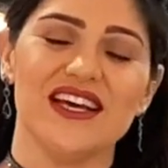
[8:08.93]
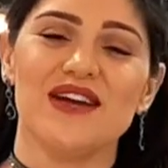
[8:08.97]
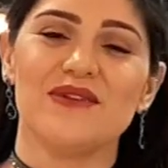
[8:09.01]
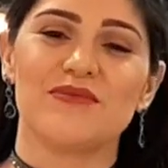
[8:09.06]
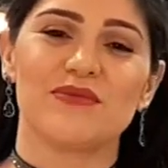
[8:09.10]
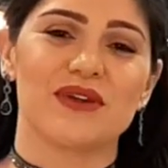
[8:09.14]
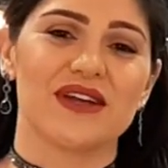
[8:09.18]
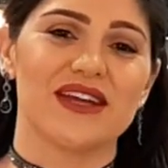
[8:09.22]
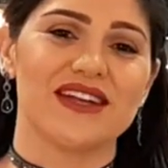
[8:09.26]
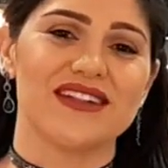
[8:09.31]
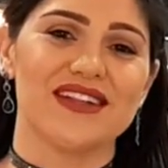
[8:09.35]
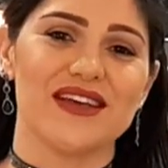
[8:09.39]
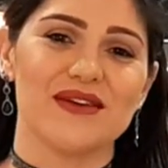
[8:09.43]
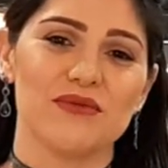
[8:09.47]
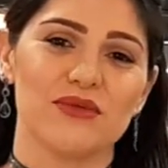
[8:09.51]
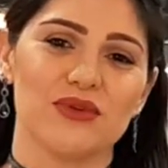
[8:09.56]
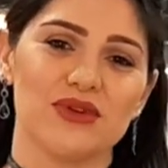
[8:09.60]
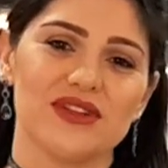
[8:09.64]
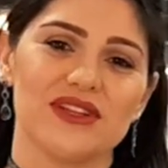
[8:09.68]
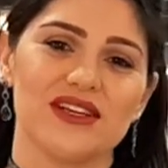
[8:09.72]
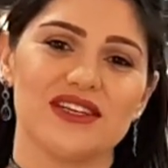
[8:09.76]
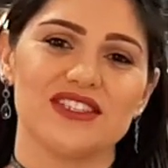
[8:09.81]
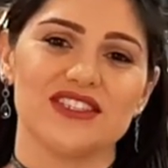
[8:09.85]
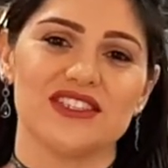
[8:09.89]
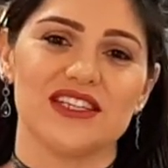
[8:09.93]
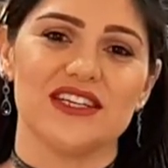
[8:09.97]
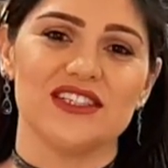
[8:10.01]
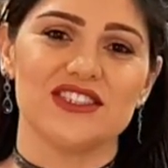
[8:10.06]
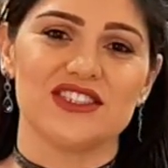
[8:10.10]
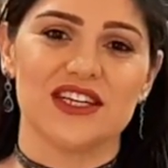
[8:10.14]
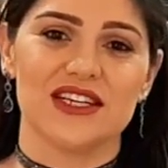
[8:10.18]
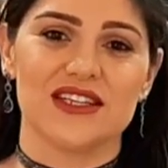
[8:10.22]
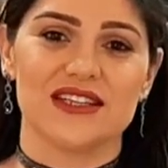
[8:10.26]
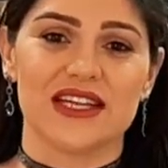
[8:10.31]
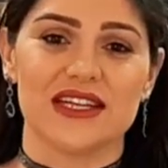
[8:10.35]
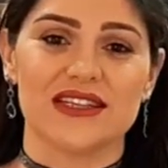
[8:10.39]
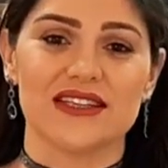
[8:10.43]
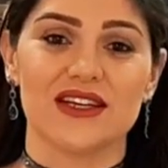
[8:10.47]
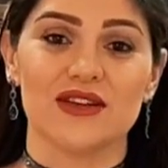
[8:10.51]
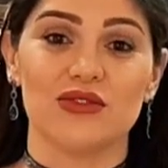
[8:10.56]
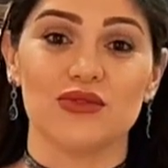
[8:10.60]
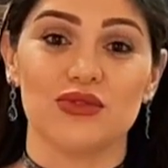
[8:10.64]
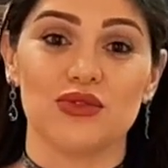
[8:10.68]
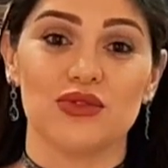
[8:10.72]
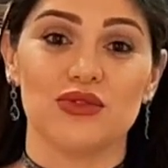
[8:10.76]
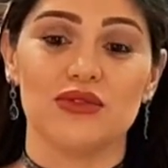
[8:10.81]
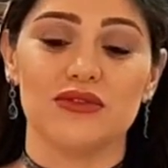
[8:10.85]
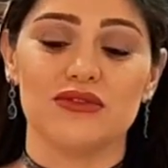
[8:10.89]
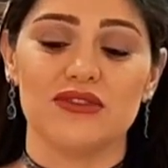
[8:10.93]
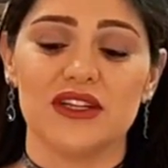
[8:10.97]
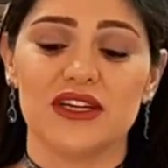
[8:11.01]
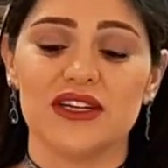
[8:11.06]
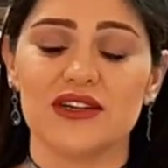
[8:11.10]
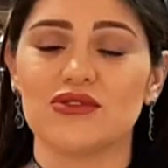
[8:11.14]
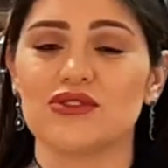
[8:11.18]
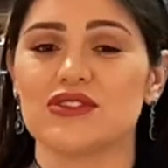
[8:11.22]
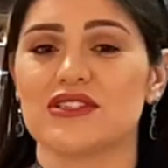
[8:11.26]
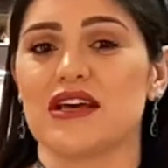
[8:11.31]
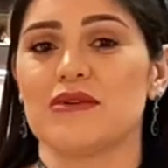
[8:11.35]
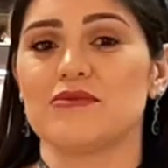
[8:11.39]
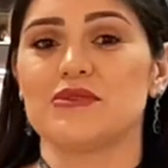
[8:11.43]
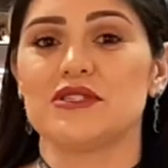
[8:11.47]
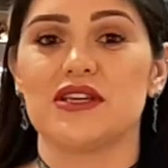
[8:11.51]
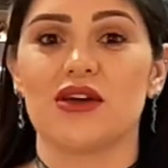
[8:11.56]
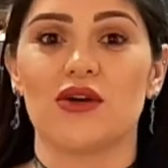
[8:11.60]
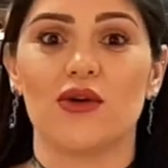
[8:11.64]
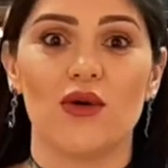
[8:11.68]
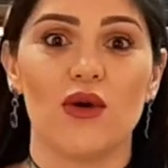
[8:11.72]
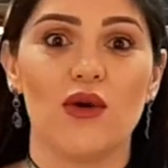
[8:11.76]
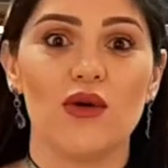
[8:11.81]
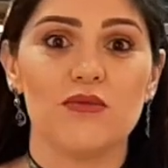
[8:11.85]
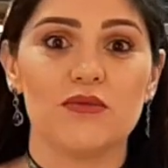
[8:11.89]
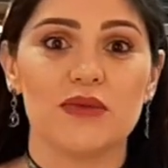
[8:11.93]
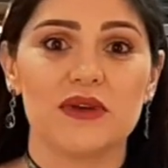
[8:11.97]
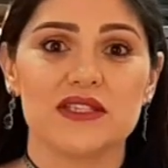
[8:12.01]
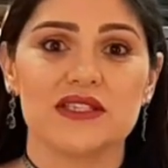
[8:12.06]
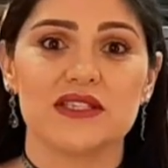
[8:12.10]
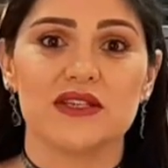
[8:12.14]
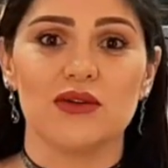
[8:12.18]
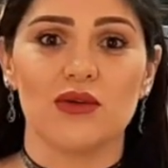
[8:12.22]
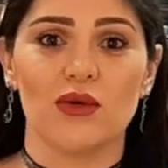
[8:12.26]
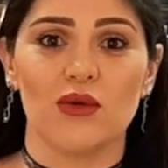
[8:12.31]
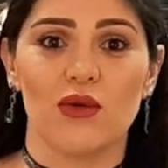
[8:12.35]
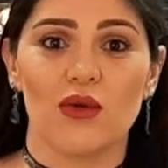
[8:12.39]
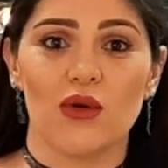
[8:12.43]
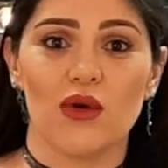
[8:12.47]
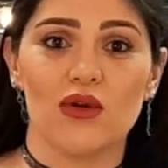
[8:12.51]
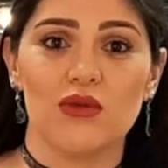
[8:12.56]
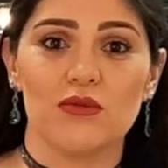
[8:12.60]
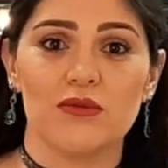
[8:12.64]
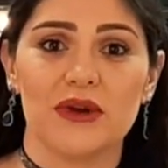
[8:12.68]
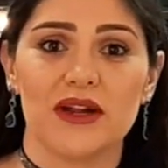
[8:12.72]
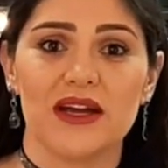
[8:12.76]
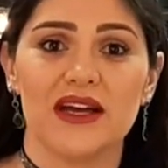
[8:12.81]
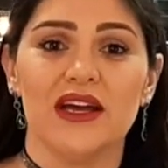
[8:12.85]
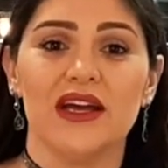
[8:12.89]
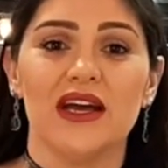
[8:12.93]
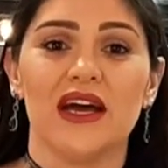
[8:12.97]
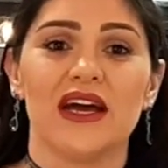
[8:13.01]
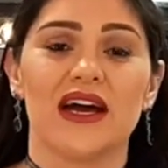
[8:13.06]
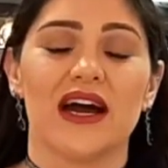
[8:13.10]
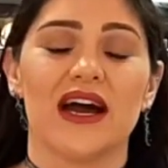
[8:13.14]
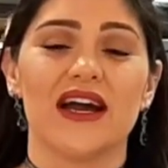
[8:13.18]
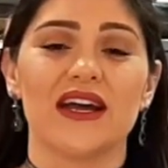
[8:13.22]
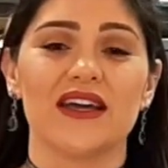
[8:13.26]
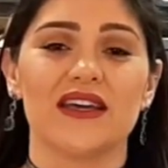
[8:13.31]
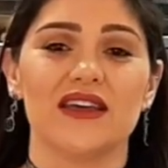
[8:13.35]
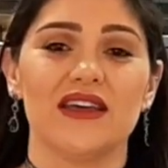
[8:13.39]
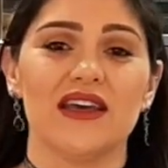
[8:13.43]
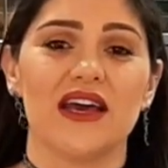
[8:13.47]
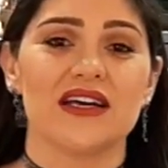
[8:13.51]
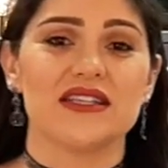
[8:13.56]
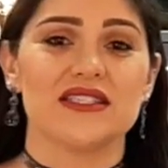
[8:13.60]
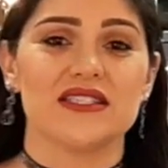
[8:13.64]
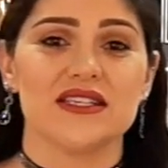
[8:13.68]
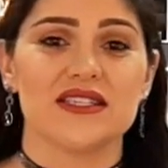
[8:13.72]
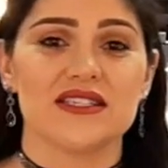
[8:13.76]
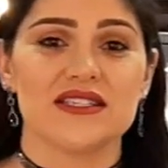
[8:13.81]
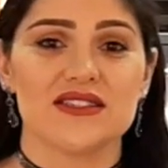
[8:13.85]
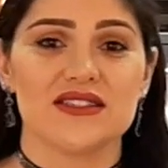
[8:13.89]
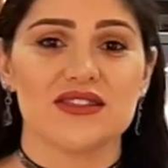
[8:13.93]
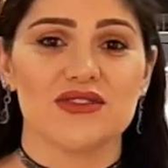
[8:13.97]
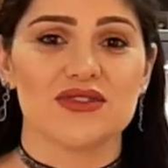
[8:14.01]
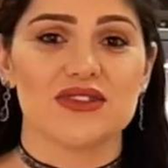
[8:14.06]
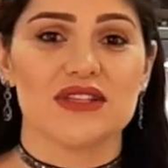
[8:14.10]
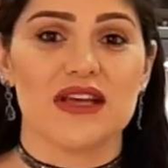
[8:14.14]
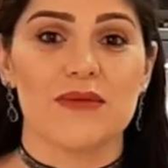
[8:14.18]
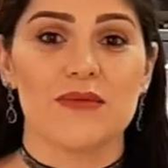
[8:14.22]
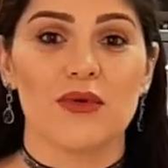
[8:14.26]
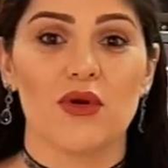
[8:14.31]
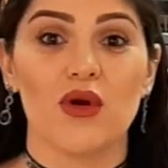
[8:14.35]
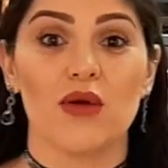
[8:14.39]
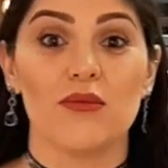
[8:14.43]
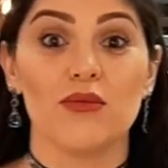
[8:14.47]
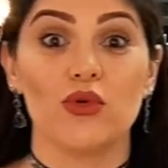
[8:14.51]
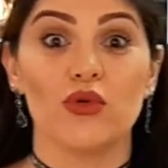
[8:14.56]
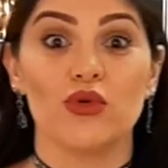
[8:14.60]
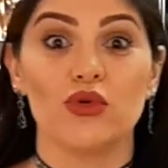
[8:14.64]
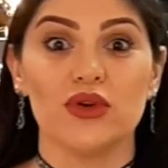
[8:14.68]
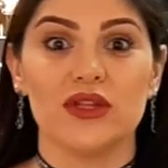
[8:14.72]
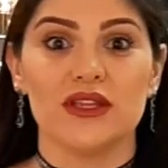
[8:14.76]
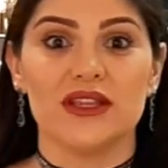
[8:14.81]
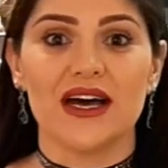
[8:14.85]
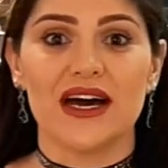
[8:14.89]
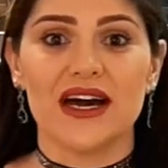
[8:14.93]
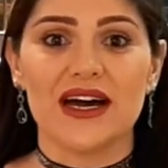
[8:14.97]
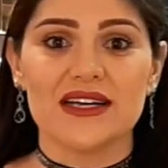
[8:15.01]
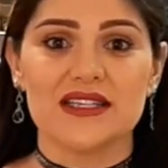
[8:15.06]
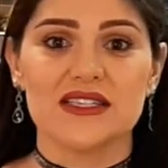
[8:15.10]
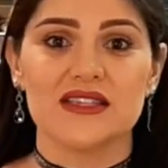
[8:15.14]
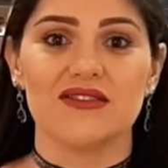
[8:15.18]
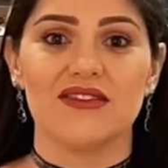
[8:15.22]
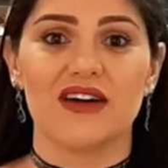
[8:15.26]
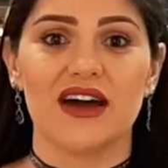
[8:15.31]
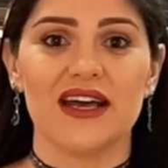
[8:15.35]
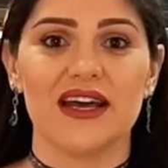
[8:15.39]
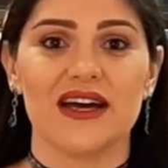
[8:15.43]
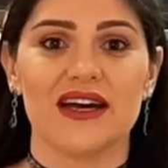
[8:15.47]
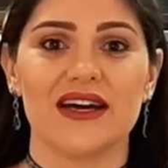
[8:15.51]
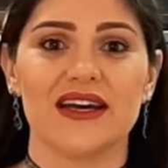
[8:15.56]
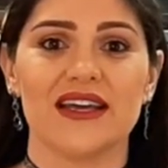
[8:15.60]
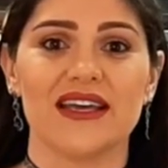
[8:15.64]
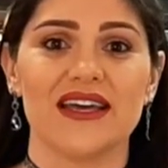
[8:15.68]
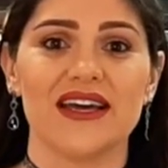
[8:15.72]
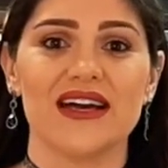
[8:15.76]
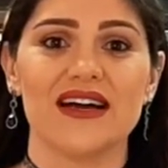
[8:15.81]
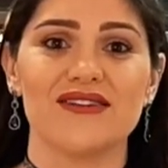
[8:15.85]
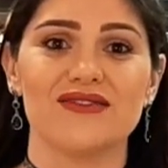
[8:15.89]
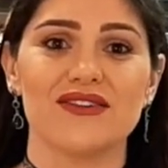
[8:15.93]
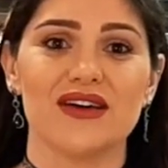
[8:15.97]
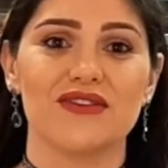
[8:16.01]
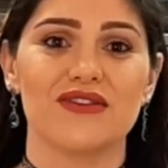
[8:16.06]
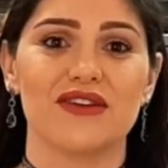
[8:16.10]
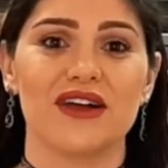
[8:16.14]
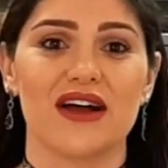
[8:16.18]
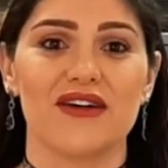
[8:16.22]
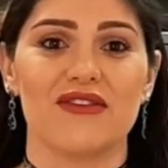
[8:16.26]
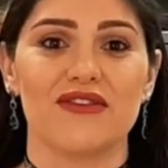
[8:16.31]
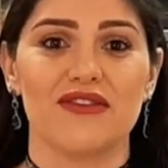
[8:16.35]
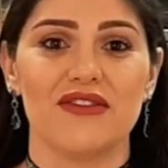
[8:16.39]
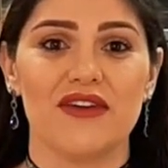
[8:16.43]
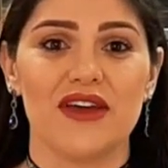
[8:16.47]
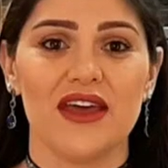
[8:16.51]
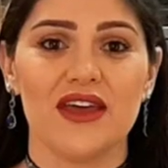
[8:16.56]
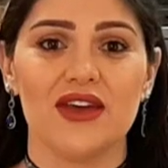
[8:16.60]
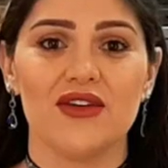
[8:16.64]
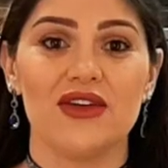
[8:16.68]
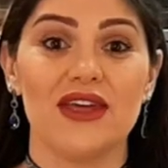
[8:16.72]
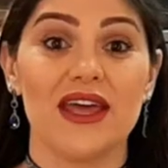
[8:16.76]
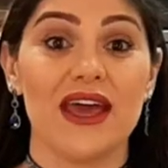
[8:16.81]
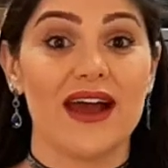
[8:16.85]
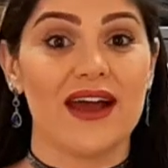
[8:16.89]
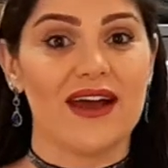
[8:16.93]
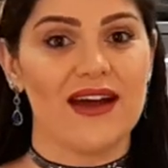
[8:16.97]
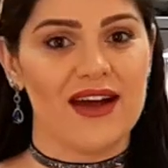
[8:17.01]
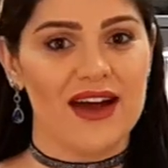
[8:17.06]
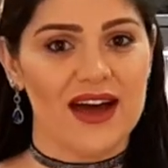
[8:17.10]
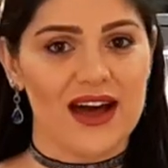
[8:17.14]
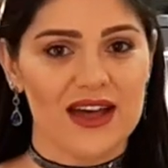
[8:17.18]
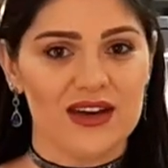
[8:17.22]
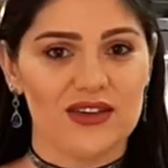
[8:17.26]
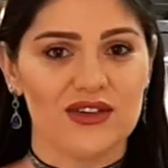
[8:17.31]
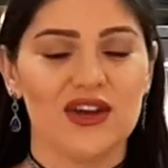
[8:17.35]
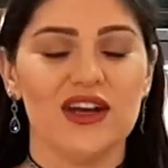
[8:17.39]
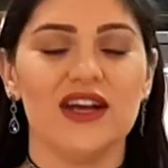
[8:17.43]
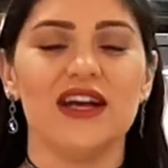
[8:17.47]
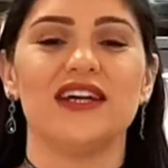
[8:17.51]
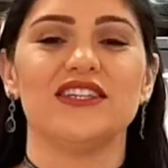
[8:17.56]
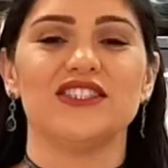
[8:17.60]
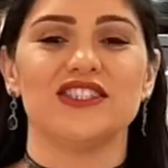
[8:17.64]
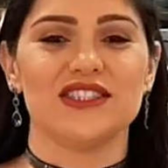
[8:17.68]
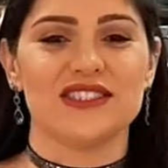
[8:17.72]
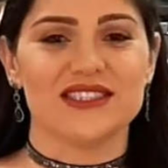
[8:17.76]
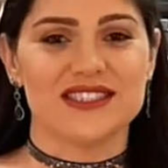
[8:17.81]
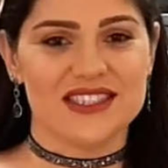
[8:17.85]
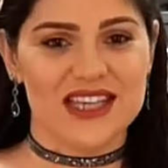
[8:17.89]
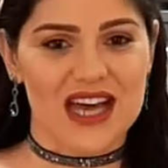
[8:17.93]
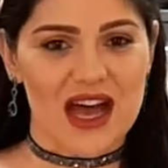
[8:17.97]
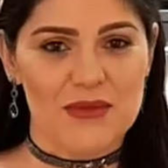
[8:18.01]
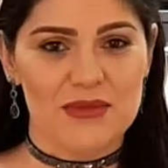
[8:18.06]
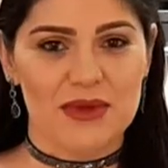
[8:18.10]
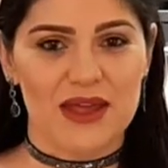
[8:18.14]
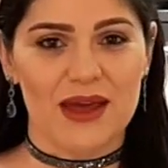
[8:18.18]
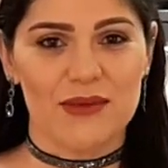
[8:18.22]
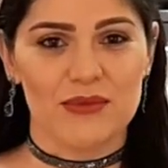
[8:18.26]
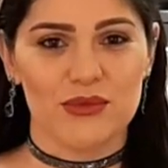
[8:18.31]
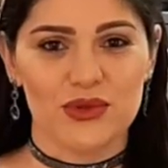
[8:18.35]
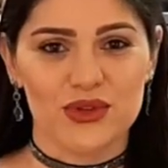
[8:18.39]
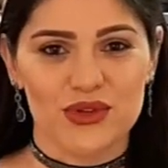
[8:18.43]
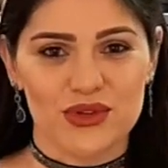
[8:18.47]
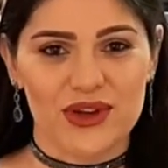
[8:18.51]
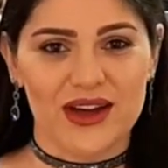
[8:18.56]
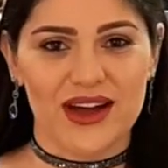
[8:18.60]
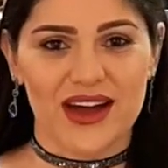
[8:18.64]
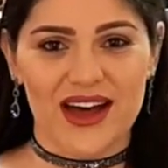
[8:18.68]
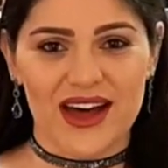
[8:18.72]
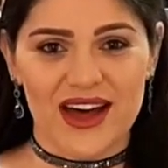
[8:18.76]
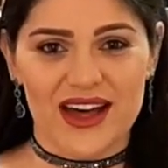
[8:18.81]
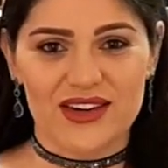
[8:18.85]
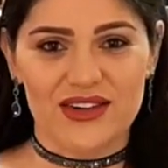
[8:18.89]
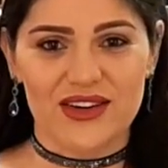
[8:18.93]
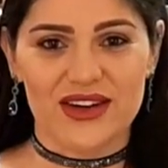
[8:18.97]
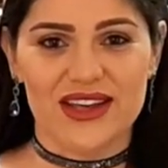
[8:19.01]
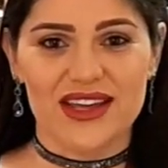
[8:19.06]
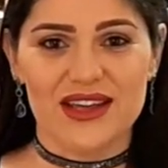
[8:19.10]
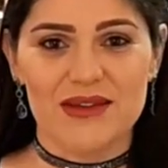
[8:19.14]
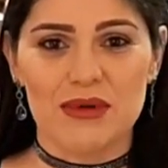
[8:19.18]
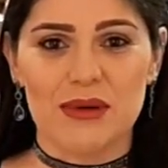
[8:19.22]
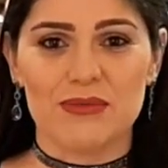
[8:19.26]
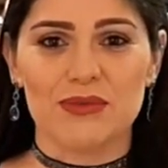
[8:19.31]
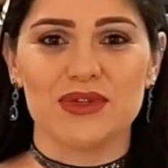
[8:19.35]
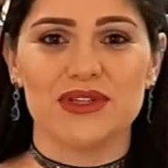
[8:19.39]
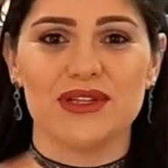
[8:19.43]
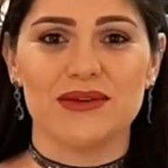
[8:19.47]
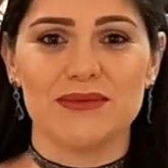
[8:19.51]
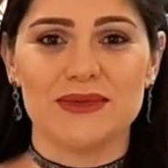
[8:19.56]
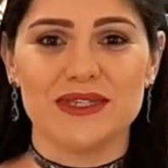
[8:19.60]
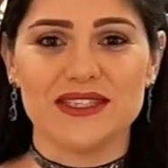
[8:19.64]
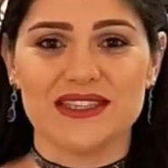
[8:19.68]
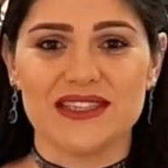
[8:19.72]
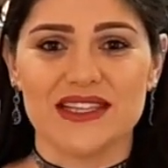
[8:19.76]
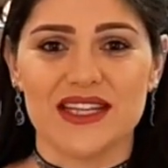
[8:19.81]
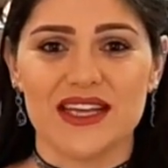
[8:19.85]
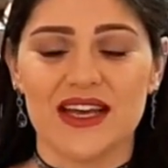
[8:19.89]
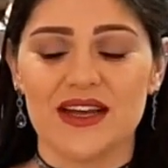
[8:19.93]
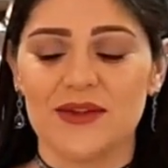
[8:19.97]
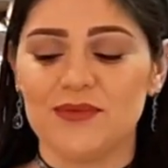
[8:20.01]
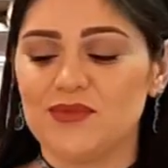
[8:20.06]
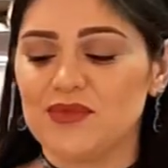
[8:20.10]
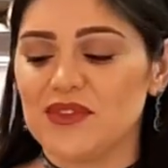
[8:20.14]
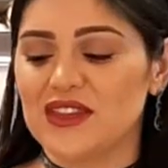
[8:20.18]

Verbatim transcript: porque tem muita gente que tá tendo dúvida, não sabe se compra, se não compra, ah, que às vezes não sabe como cuidar, se vai arranhar, vai ficar feio e é caro, a gente sabe que é muito caro aí para poder manter,